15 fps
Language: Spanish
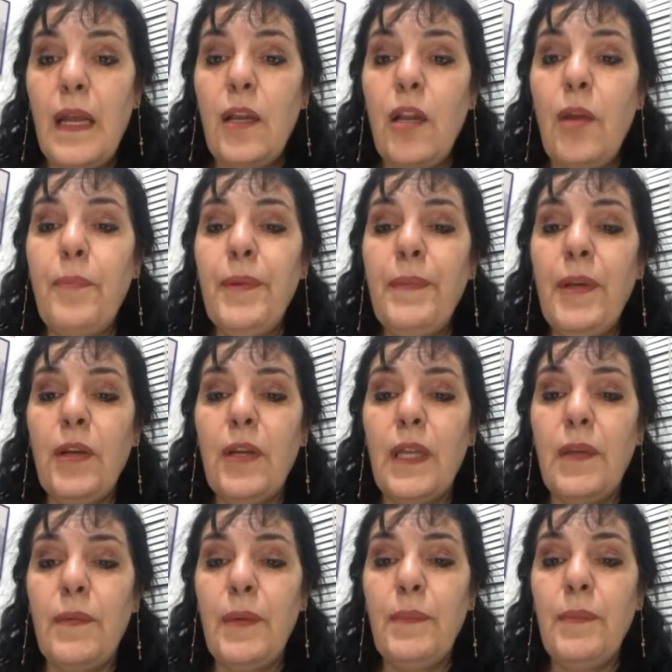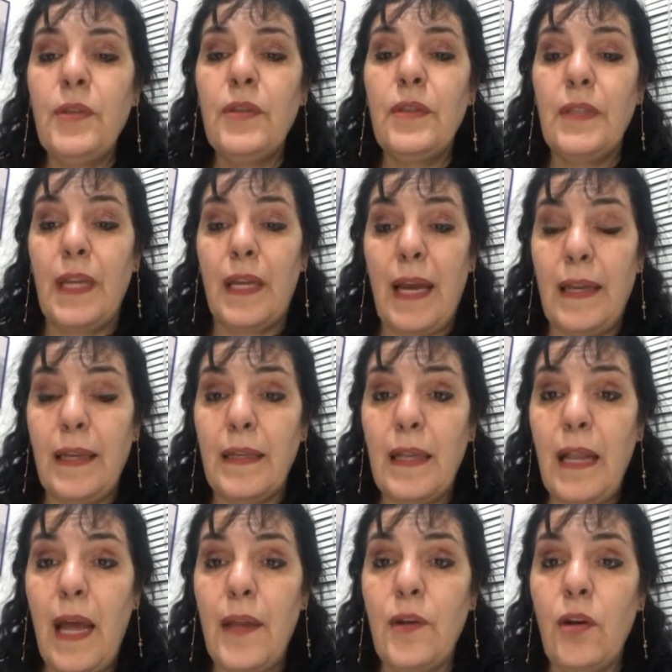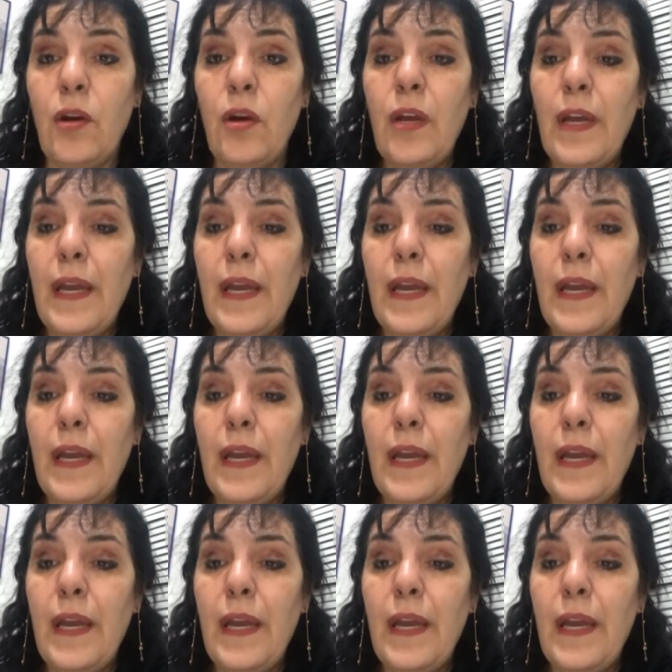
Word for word: Lo primero que debemos dejar en claro